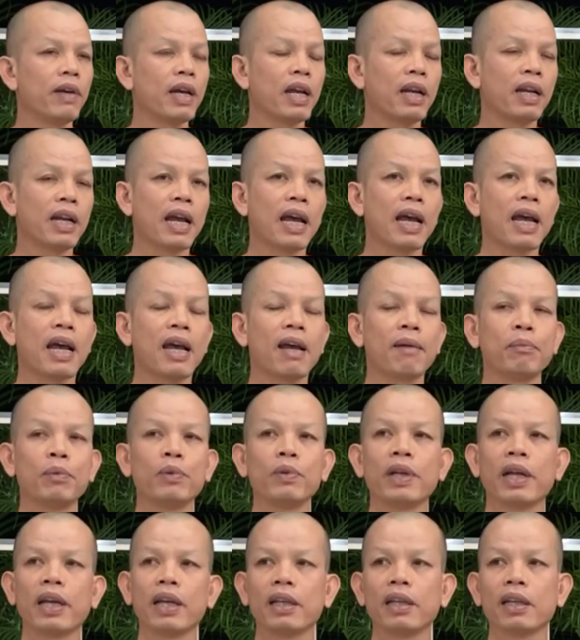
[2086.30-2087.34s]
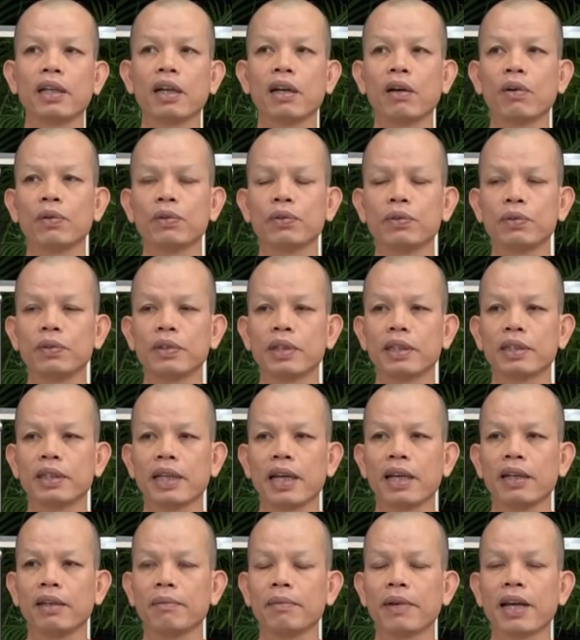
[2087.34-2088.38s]
แต่ว่าถ้าผู้ใดยังเข้าสู้กระ
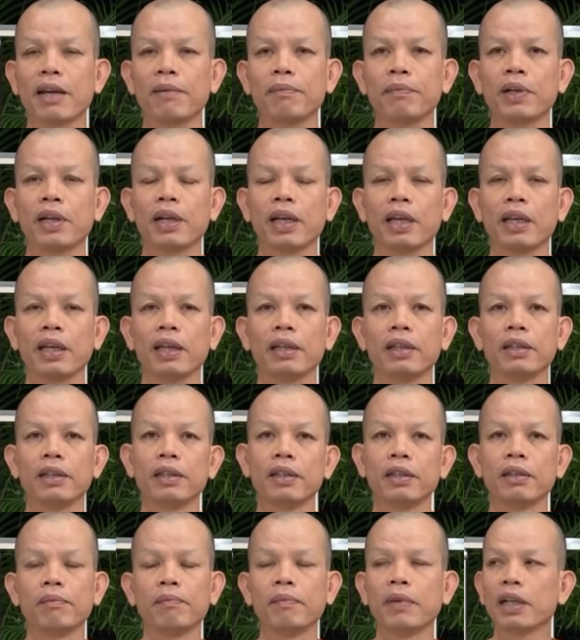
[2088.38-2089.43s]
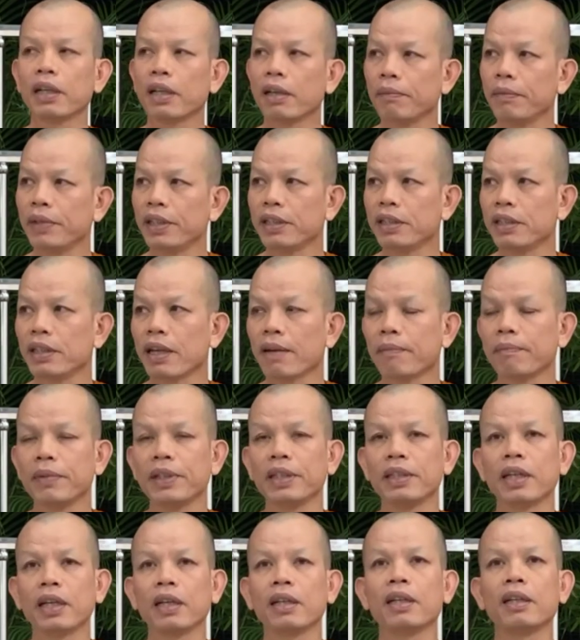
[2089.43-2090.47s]
แสนิพพานบ่ได้มันก็มีเสื่อม
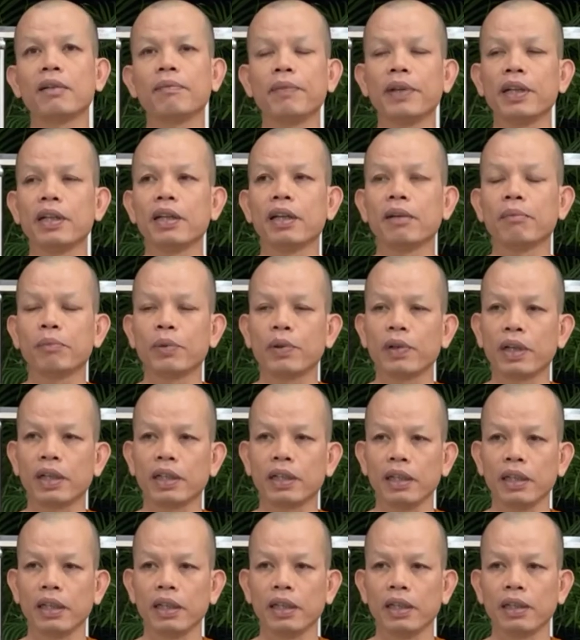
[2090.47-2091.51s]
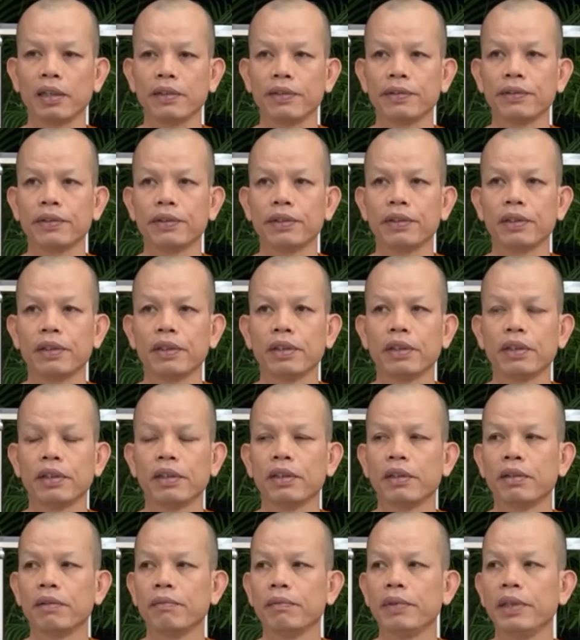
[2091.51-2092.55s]
มีเจริญเป็นเรื่องปกติ
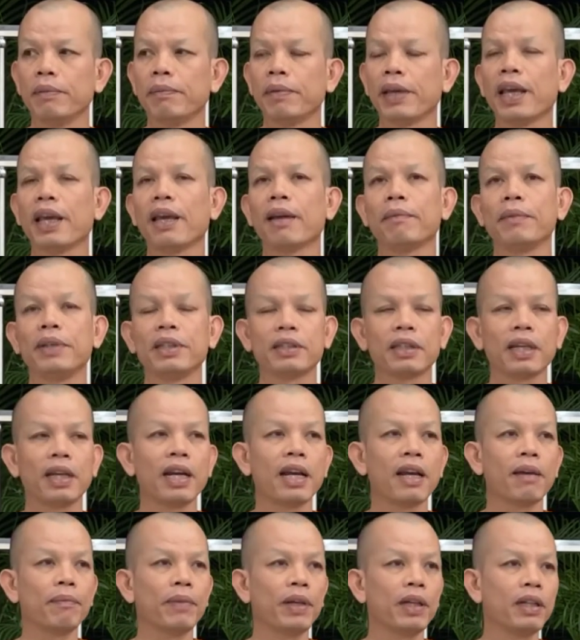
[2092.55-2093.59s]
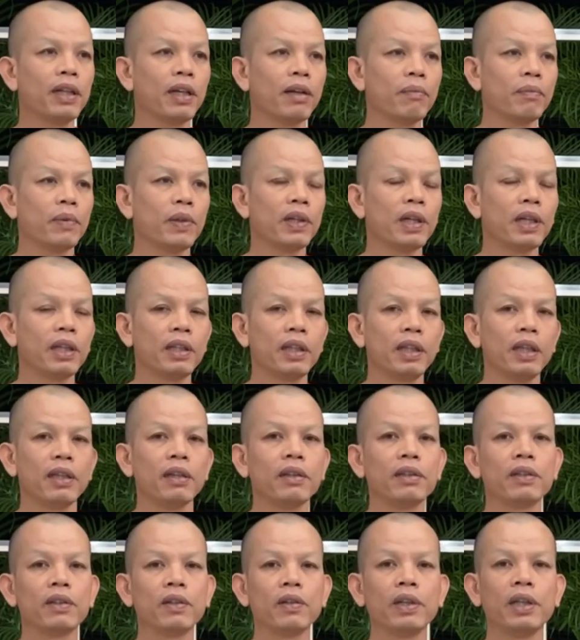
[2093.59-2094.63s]
มีแพ้มีชนะเป็นเรื่องปก
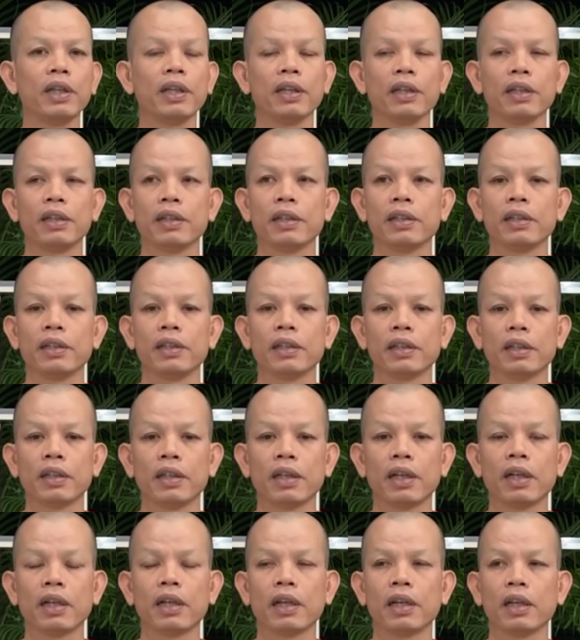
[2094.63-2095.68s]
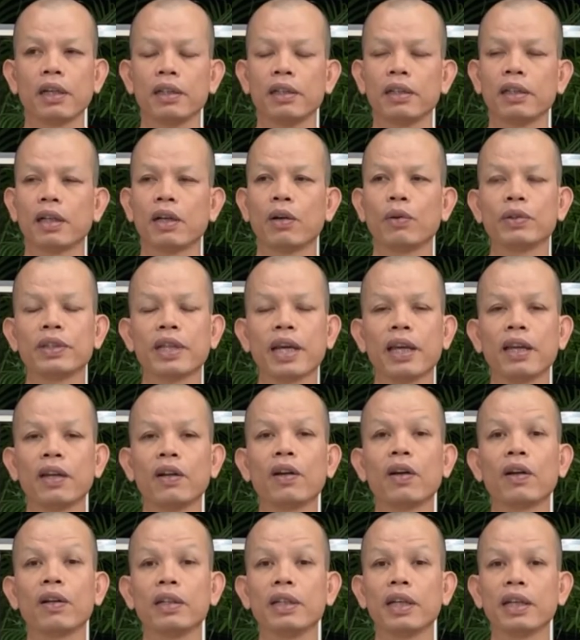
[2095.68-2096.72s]
ติ ตัวนี้เข้าใจ
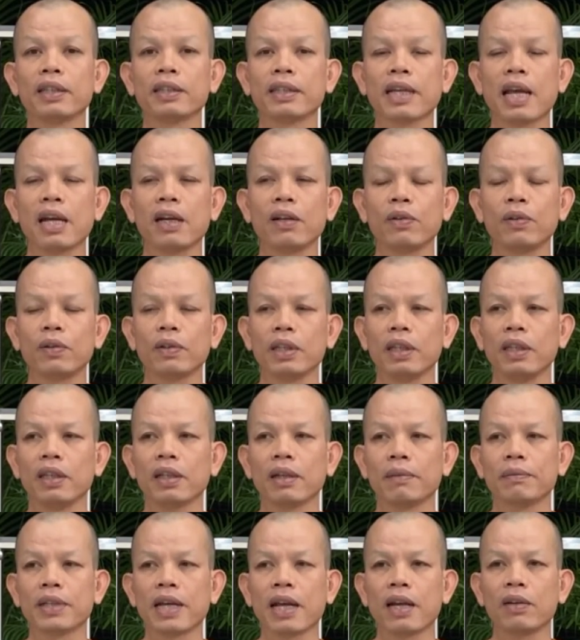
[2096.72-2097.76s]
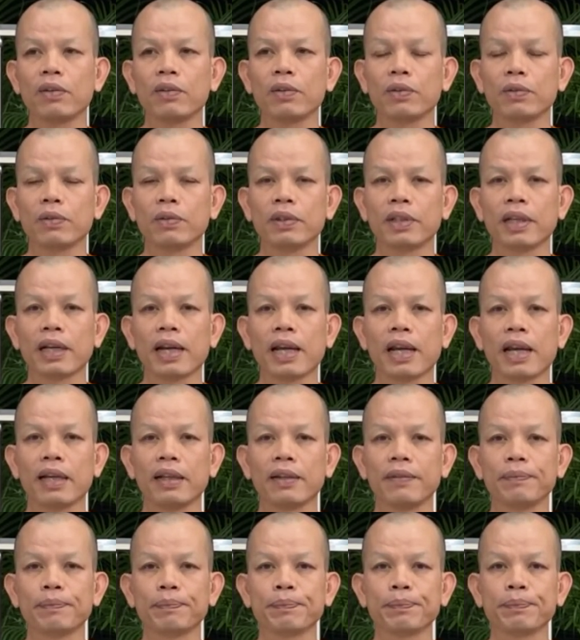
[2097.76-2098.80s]
เนาะเรื่องสร้างโลกี่กับสร้างโลกุตละ
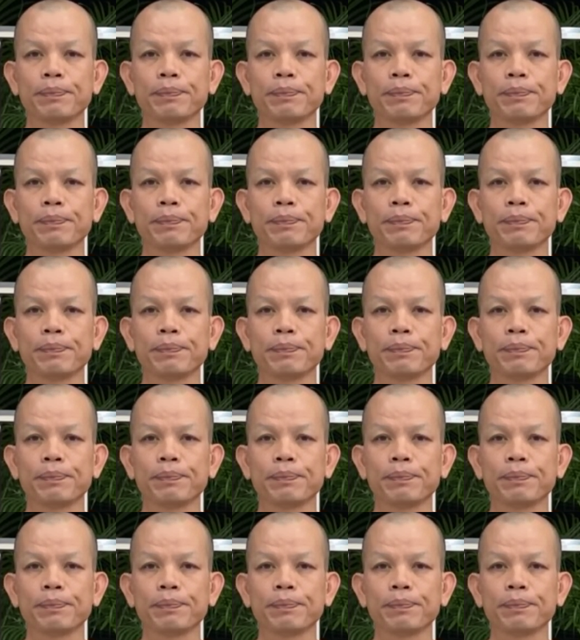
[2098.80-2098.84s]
